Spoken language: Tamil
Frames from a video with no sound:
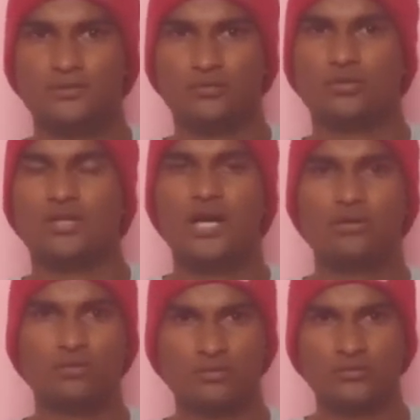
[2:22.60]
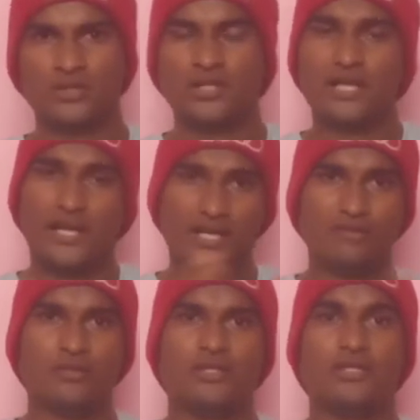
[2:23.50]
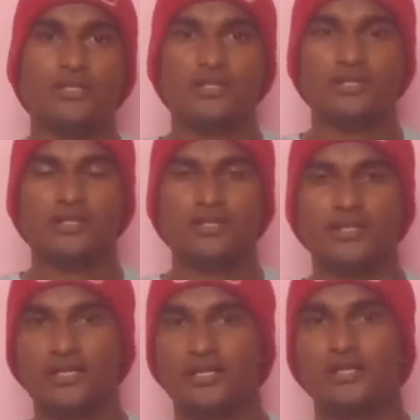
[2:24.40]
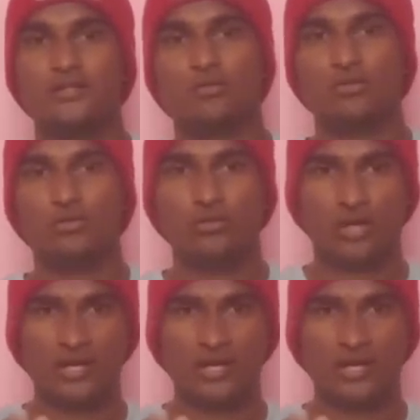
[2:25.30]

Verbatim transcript: ஒரு தாட் வரும் ஏன்னா வந்து நீங்கள் எக்காந்த கொண்டும்